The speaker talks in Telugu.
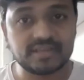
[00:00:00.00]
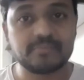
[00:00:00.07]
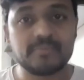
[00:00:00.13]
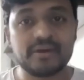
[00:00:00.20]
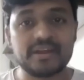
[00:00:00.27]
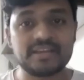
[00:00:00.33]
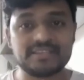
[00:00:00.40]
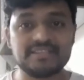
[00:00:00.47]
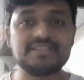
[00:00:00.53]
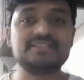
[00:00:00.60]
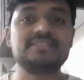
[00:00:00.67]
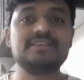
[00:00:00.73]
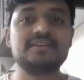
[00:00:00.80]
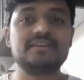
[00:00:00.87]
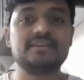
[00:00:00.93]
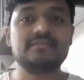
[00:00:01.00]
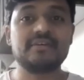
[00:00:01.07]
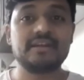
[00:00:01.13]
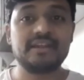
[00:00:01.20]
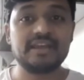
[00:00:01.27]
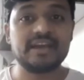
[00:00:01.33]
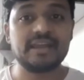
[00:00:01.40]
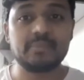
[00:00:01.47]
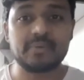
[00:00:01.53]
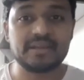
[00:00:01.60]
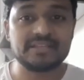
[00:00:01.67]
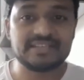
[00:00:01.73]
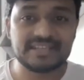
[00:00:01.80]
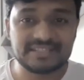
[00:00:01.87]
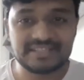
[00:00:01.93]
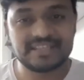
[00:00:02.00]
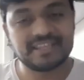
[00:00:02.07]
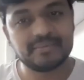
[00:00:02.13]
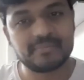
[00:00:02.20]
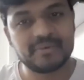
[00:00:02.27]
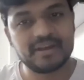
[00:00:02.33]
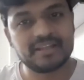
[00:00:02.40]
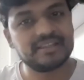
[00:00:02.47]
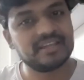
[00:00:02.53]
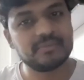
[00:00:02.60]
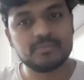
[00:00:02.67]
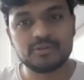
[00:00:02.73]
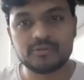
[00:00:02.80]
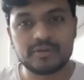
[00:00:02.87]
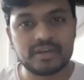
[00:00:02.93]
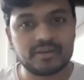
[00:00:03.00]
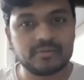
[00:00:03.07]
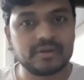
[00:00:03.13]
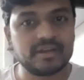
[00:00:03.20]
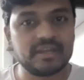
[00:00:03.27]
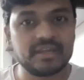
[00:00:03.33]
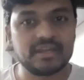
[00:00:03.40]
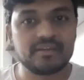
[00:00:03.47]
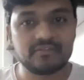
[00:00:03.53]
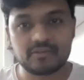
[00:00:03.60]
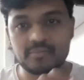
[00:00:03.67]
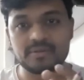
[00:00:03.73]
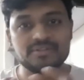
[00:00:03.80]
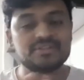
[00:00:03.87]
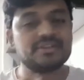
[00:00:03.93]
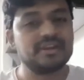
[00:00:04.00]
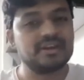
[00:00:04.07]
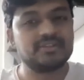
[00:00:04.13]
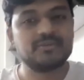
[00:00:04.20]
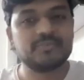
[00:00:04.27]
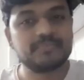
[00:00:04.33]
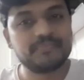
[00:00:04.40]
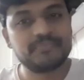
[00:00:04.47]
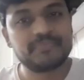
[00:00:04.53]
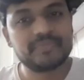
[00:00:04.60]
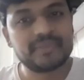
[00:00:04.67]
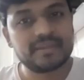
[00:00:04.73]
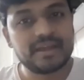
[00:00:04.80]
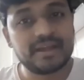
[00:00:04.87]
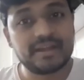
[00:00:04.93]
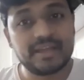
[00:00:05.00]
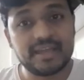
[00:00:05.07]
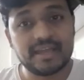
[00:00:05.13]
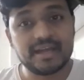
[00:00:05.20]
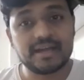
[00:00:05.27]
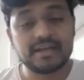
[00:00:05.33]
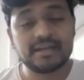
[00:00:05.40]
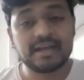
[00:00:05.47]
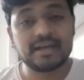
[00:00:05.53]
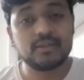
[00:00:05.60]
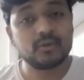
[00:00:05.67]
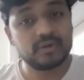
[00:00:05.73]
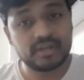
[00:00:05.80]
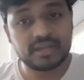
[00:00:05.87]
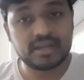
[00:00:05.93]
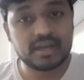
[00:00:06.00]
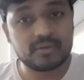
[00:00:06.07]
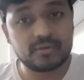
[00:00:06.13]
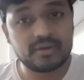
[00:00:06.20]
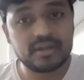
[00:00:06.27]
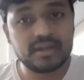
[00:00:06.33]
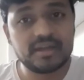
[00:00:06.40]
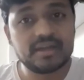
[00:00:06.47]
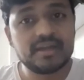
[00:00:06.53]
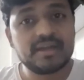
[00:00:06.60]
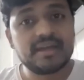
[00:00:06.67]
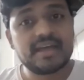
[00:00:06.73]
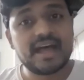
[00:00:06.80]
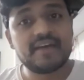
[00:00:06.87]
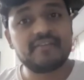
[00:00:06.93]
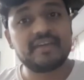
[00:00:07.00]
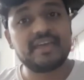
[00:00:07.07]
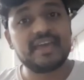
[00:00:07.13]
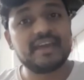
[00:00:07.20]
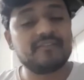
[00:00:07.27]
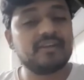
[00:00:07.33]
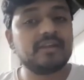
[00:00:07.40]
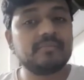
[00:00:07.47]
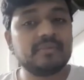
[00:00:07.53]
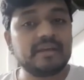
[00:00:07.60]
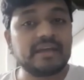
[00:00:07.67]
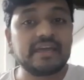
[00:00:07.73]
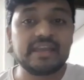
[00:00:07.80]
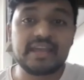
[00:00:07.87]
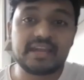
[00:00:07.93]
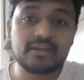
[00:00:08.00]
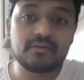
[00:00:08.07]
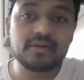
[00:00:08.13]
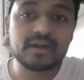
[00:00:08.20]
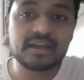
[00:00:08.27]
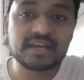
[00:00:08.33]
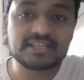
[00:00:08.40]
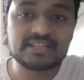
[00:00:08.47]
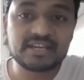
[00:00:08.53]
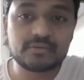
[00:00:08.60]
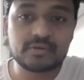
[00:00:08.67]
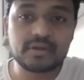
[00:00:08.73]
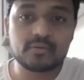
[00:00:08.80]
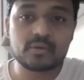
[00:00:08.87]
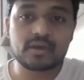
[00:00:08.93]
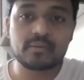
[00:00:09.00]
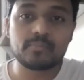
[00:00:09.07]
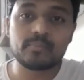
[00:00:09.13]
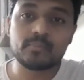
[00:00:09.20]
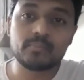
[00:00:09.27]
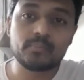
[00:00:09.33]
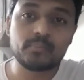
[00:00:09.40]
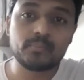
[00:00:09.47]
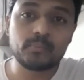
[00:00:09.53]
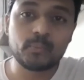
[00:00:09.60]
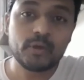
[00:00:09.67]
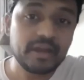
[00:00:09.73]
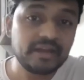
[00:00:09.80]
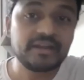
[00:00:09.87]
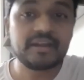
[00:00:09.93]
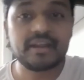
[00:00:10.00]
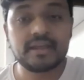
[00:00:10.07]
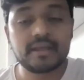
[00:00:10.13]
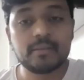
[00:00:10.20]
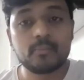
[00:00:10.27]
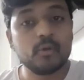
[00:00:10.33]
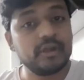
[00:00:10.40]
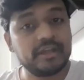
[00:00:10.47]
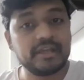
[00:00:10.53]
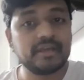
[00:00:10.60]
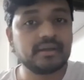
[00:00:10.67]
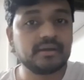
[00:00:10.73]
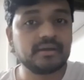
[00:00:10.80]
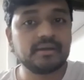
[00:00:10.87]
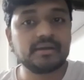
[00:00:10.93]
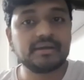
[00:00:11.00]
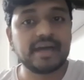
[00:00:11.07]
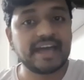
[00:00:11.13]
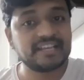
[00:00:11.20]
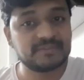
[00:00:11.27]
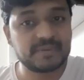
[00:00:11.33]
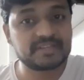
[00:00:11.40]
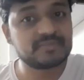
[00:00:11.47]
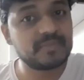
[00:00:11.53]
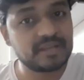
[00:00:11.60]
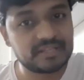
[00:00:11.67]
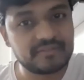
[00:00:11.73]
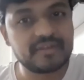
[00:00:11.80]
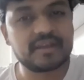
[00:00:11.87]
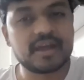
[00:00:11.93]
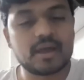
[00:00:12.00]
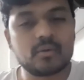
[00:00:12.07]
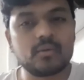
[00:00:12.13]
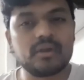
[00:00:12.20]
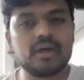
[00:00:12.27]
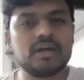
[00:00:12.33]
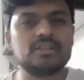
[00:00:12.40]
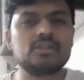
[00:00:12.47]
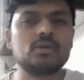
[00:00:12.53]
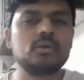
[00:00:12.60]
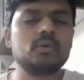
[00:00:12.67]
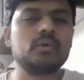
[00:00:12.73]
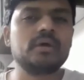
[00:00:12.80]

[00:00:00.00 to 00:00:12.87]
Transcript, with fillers: తప్ప రచించి వాటిని కల్పన చేస్తే తప్ప అంత అద్భుతమైనటువంటి ఇన్ఫర్మేషన్ రాదు అంటే అదొకటే కాకుండా అవి కేవలం క్రియేటివ్గా రాసినటువంటి ఒక పొయిట్రిక్ పొయిటిక్ ఆస్పెక్ట్స్ మాత్రమే కాకుండా అందులో